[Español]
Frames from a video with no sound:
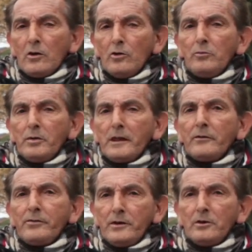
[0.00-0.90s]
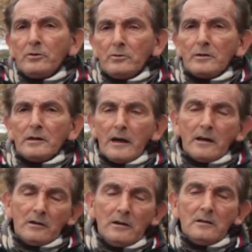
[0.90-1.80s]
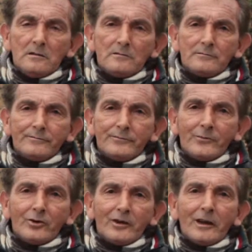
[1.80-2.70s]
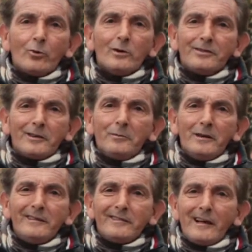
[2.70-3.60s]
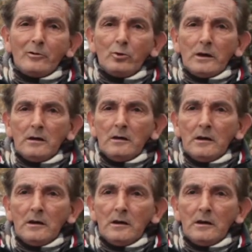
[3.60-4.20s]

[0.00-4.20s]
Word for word: hoy prefiero irme de aquí donde encuentre mi San Luis.